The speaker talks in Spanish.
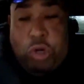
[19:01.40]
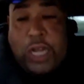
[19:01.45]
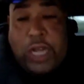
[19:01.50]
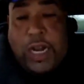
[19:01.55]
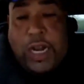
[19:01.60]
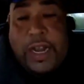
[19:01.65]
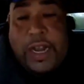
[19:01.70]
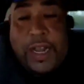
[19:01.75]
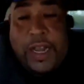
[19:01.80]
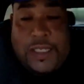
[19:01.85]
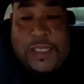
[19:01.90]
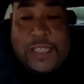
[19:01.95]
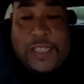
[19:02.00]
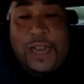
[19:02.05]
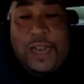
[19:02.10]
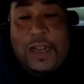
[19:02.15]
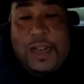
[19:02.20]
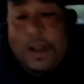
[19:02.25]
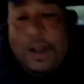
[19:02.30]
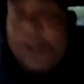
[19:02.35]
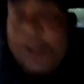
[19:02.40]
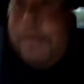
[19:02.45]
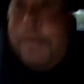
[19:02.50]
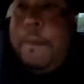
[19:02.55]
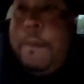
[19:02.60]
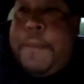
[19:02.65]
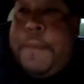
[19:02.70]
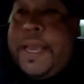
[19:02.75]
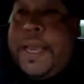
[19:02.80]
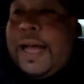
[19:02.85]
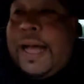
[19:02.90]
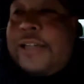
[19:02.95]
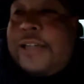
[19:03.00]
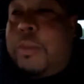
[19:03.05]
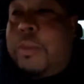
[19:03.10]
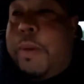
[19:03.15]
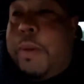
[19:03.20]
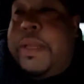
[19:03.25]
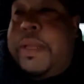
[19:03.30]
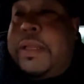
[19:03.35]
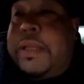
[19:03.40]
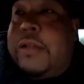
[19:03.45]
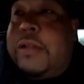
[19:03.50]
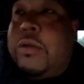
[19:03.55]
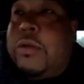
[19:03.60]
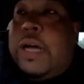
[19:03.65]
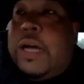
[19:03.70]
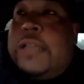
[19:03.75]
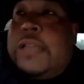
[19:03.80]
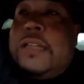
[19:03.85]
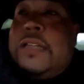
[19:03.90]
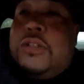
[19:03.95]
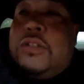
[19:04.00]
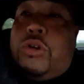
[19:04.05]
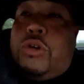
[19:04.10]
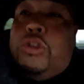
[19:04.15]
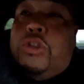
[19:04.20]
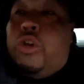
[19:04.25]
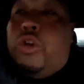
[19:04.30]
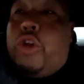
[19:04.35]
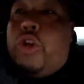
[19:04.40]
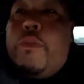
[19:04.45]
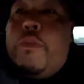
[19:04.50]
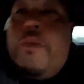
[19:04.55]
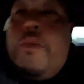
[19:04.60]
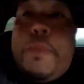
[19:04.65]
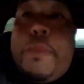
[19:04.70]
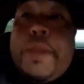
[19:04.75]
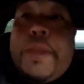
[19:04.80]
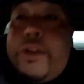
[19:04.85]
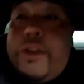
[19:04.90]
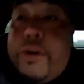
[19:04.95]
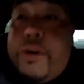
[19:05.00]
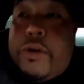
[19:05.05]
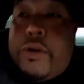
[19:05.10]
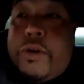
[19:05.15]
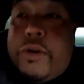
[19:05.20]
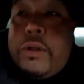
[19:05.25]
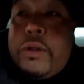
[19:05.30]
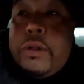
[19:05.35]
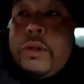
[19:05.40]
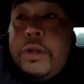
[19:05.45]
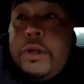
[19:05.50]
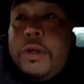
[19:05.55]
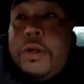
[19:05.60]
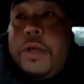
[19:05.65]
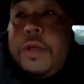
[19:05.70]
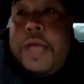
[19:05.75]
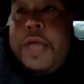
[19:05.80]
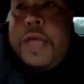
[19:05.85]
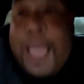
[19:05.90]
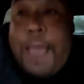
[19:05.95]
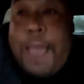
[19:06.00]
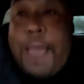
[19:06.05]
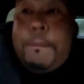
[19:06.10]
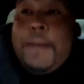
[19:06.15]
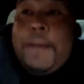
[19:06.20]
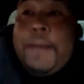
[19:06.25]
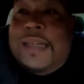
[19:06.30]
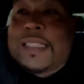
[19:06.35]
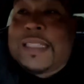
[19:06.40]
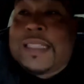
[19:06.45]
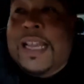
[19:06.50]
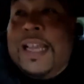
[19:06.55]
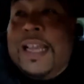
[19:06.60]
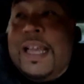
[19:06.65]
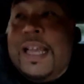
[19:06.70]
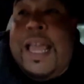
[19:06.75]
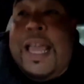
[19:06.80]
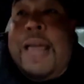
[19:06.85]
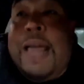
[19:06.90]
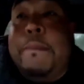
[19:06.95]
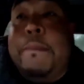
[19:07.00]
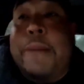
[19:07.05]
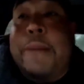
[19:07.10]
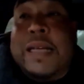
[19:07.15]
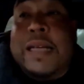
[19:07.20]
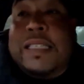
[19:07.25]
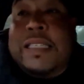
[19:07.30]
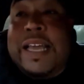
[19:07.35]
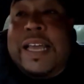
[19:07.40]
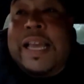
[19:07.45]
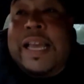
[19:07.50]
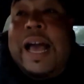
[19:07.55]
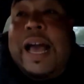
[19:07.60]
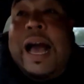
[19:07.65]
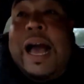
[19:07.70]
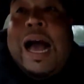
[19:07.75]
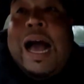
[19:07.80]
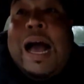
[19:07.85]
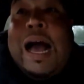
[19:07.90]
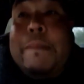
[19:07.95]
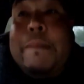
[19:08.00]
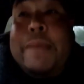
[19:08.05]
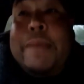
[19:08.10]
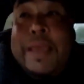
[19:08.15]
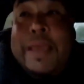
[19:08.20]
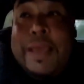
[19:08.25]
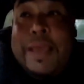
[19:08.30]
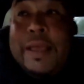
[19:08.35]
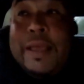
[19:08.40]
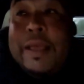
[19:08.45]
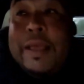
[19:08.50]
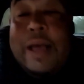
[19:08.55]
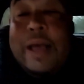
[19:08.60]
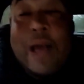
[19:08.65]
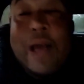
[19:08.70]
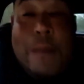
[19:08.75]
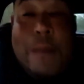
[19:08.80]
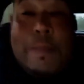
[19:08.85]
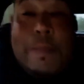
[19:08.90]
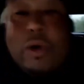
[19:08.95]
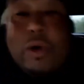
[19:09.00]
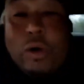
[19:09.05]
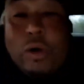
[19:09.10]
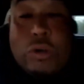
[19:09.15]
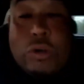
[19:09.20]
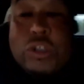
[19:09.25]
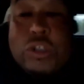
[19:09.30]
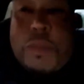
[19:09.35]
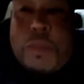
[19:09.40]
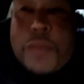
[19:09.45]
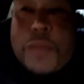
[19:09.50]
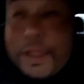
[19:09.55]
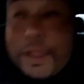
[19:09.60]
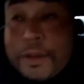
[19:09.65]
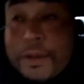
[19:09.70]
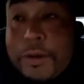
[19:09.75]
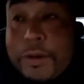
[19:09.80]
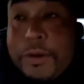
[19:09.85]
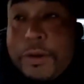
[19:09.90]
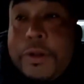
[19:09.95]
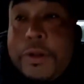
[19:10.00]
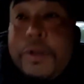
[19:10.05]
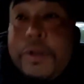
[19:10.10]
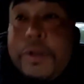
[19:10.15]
tienes ni que ser Picasso para pintar tu casa. Soy yo doy mi opinión en base, en base a mi, a mi conocimiento.